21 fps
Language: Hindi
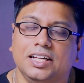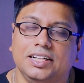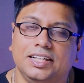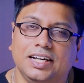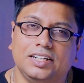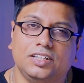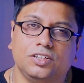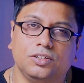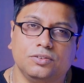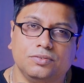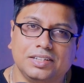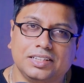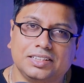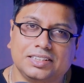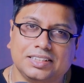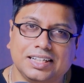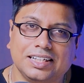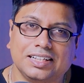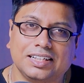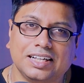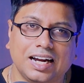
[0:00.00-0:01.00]
दैट यू विल
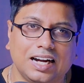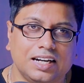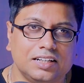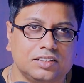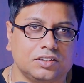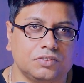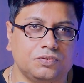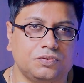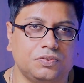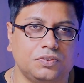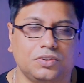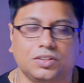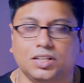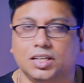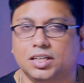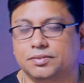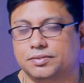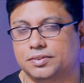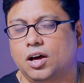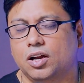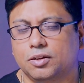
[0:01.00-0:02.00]
सी इन द हैंड्स ऑफ
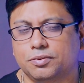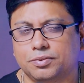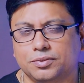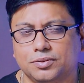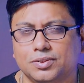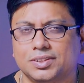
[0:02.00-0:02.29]
फोटोग्राफ और